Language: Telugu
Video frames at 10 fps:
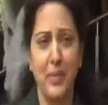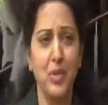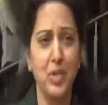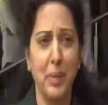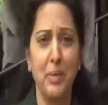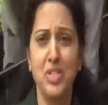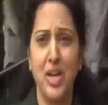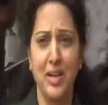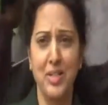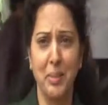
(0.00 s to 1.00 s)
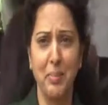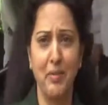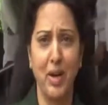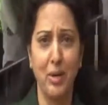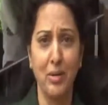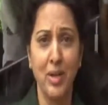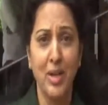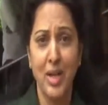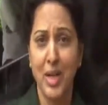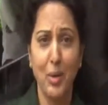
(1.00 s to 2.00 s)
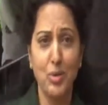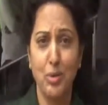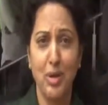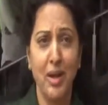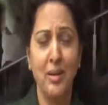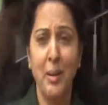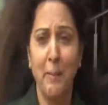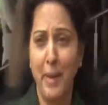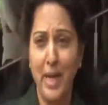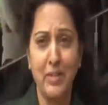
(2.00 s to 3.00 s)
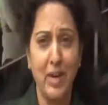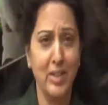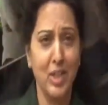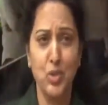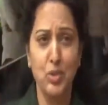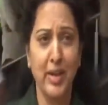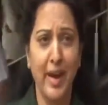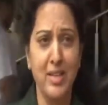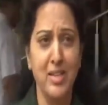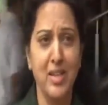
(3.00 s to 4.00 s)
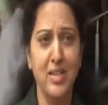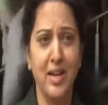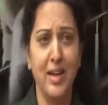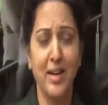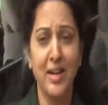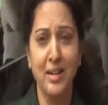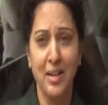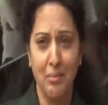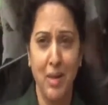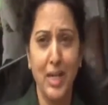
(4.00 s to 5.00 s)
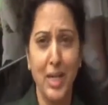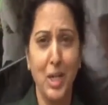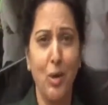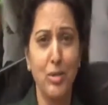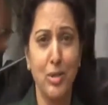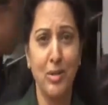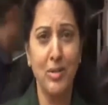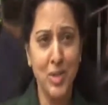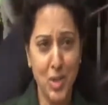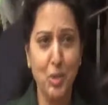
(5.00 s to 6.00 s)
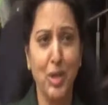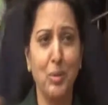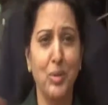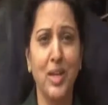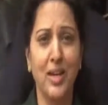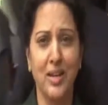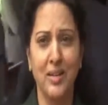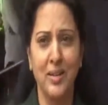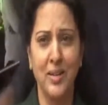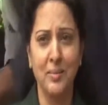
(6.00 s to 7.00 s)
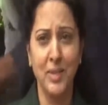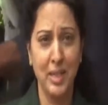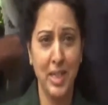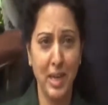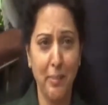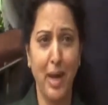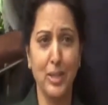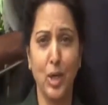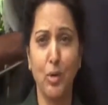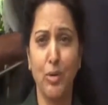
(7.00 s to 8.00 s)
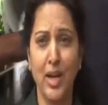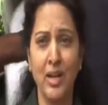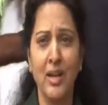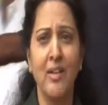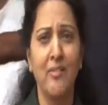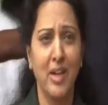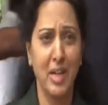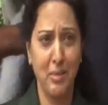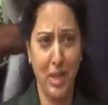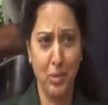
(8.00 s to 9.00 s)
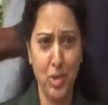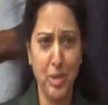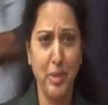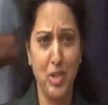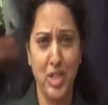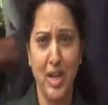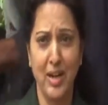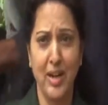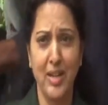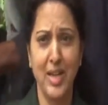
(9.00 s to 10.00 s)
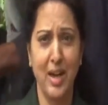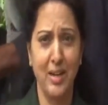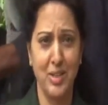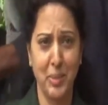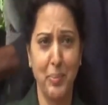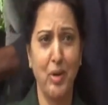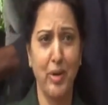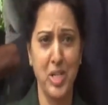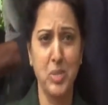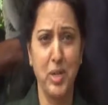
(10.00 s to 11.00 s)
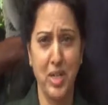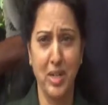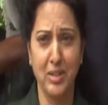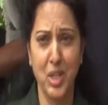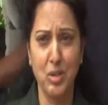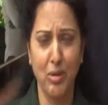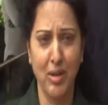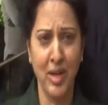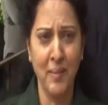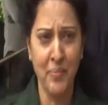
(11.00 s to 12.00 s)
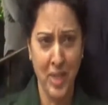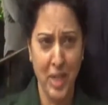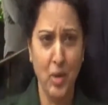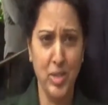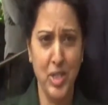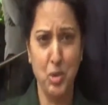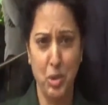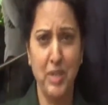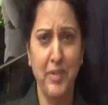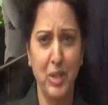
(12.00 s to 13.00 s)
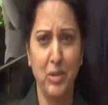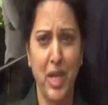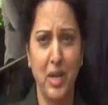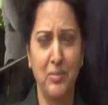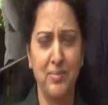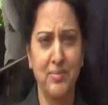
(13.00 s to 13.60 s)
అందరూ క్షమించాలి అని చెప్పేవాళ్ళు ఈరోజు కూడా బయట వాళ్ళంతా షూటింగ్ క్యాన్సిల్ చేశారు కానీ మాకు ఇన్ హౌస్లో షూటింగ్ ఉందండి ఈ బాధలో కూడా వెళ్ళి మన కృషి మనం చేయాలి అనేది ఆయన చెప్పిన ఒక ఇన్స్పిరేషన్గా తీసుకొని ఈరోజు నేను షూటింగ్ వెళ్తున్నాను